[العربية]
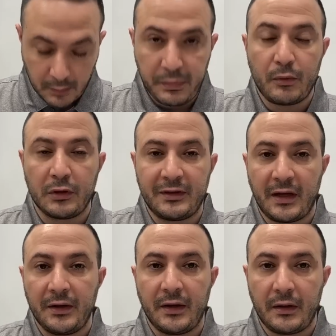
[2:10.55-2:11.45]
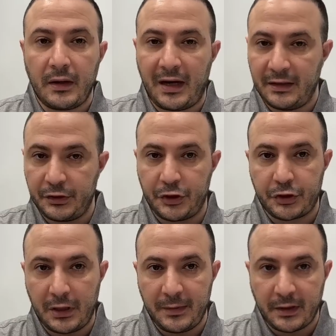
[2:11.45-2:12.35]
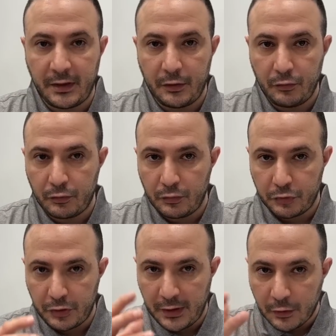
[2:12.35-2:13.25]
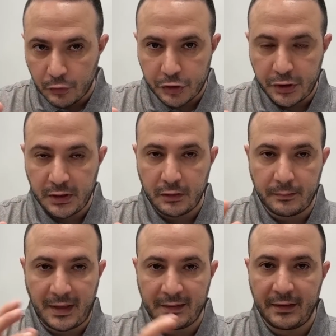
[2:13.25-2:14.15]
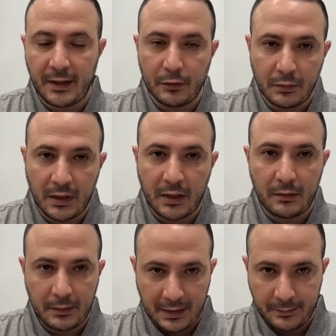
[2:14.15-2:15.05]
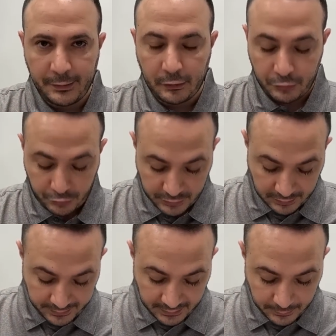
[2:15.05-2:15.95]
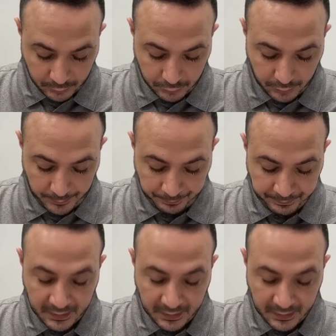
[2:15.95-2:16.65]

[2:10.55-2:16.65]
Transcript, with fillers: بمونتانا اعلن الجيش الامريكي انه لقوا شيء وبعدين قالوا لا هلا بنقول لكم شو صار بهذا الموضوع